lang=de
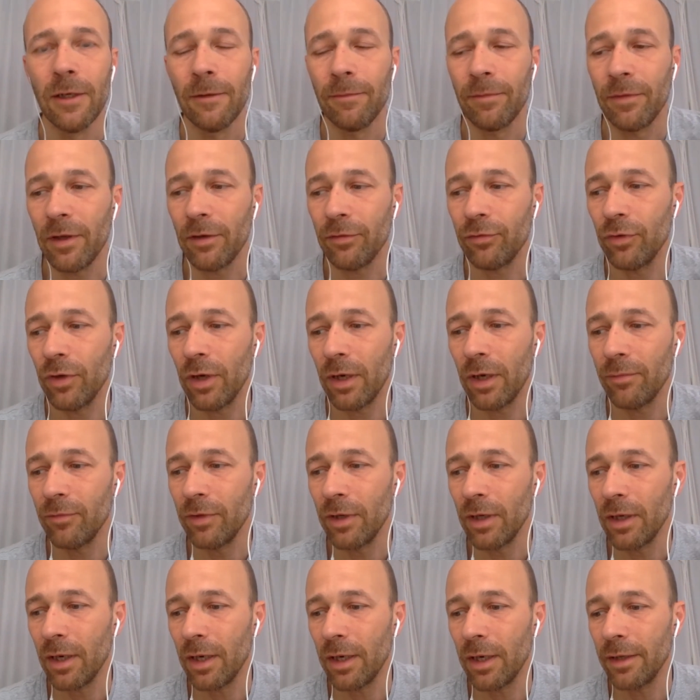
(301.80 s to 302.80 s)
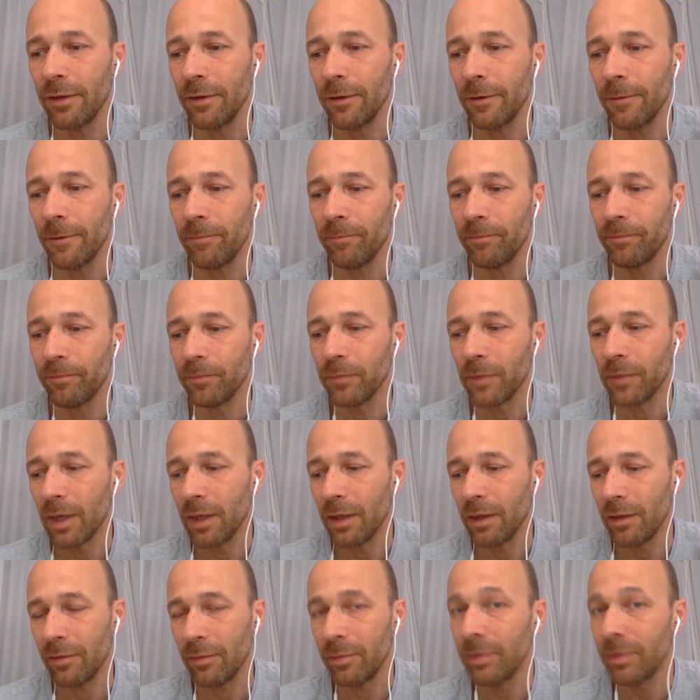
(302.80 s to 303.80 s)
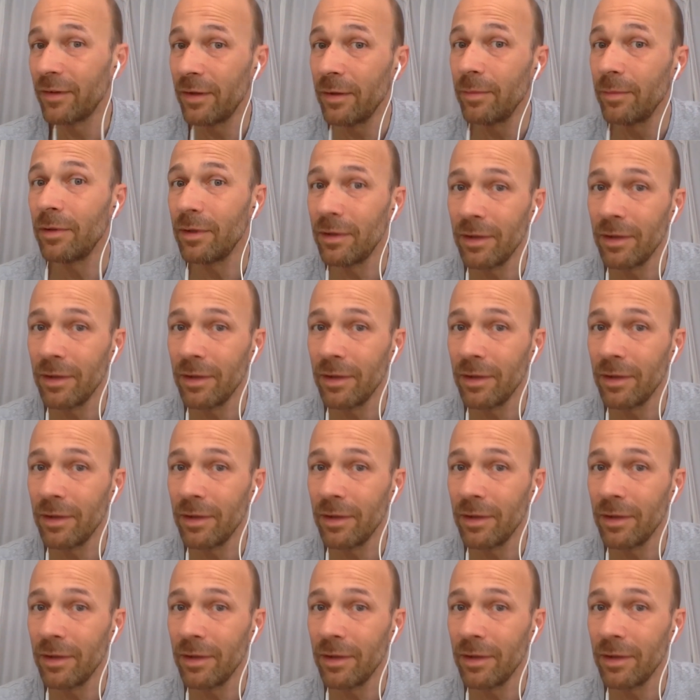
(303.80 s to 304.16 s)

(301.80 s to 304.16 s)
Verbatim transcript: Dafür haben wir eine, im Prinzip eine